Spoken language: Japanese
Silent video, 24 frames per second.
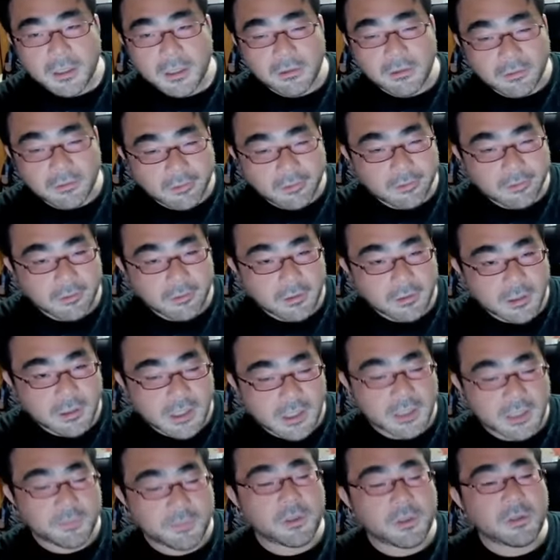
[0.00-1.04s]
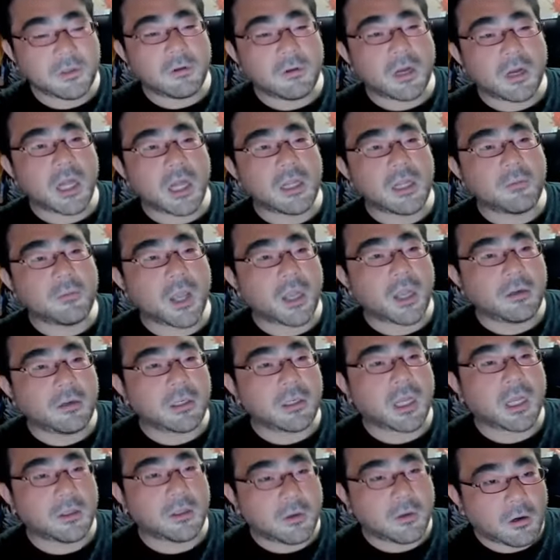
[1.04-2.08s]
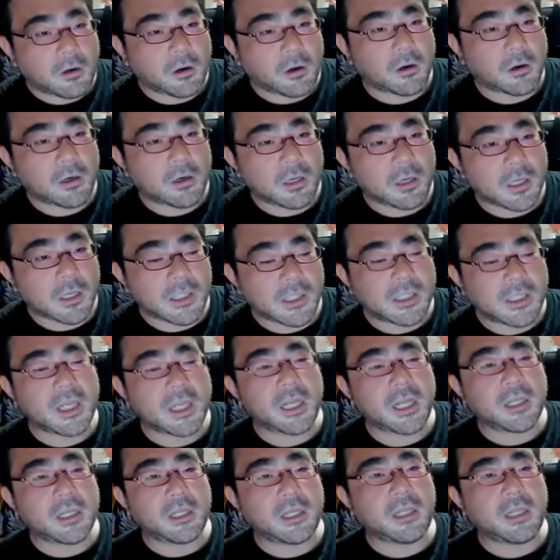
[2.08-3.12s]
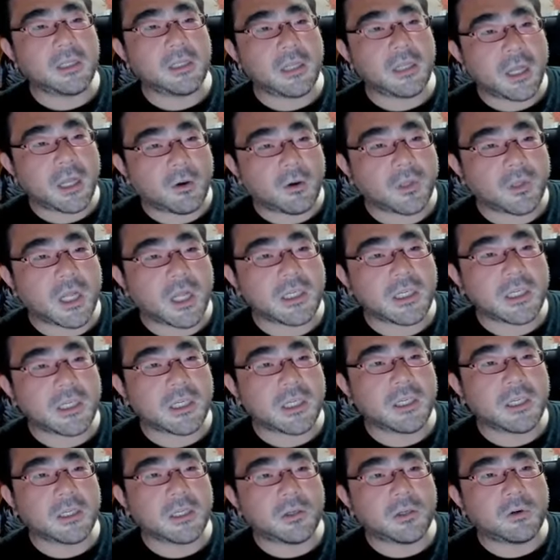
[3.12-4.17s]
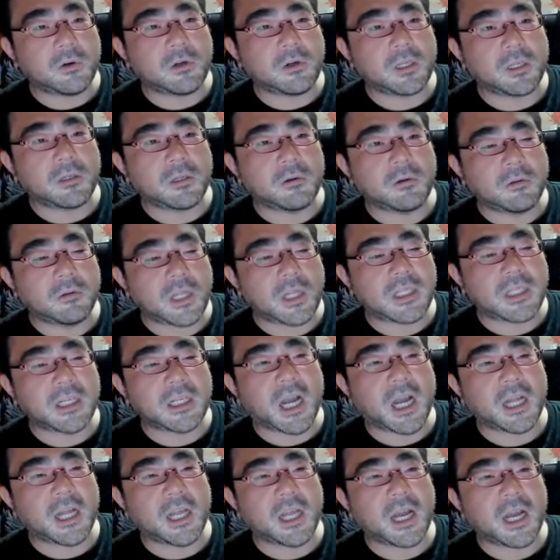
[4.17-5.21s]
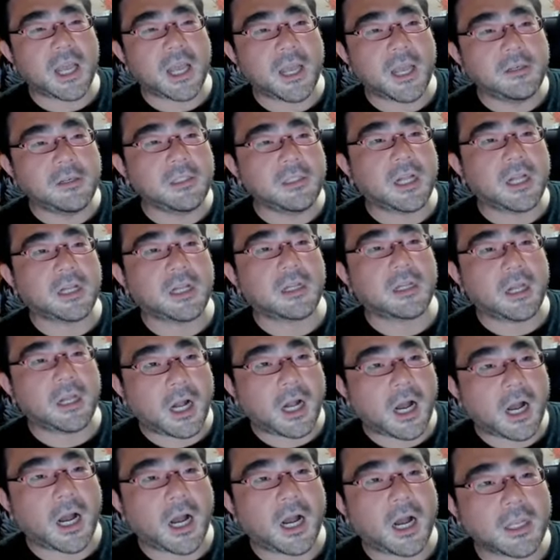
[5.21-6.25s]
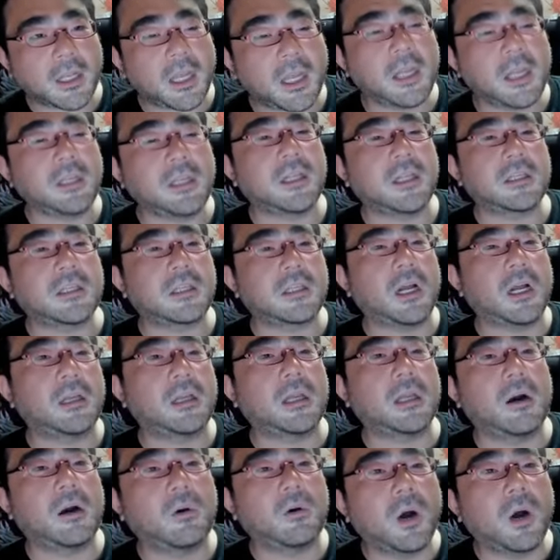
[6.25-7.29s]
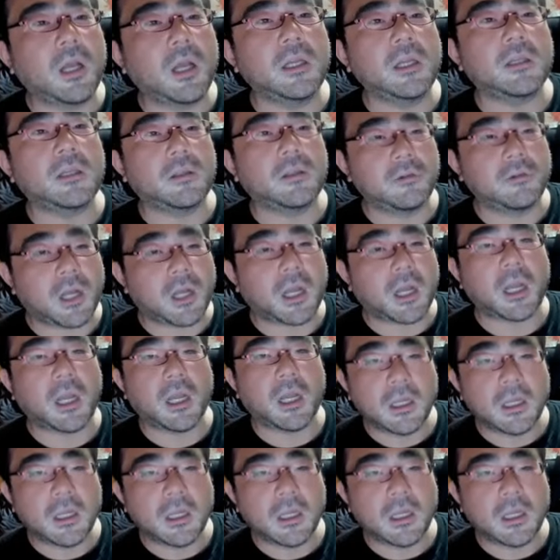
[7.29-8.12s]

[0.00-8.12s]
うん。自分の金も減るけど、税金で同じ量、同じ金が減るんだったら、経費で使った方がいいっていうだけ。